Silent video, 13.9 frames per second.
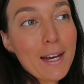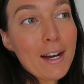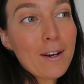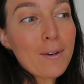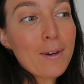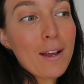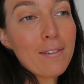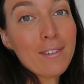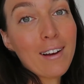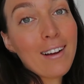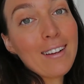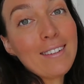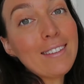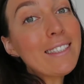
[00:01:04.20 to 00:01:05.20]
ça, on la
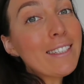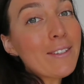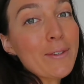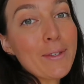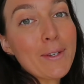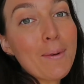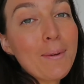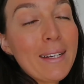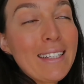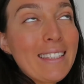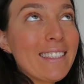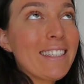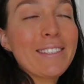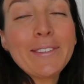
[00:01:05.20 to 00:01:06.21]
fera grandir ensemble
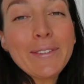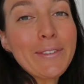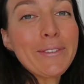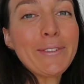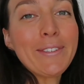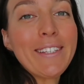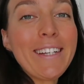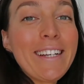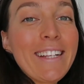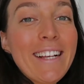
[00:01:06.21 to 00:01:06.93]
et c'est trop trop cool.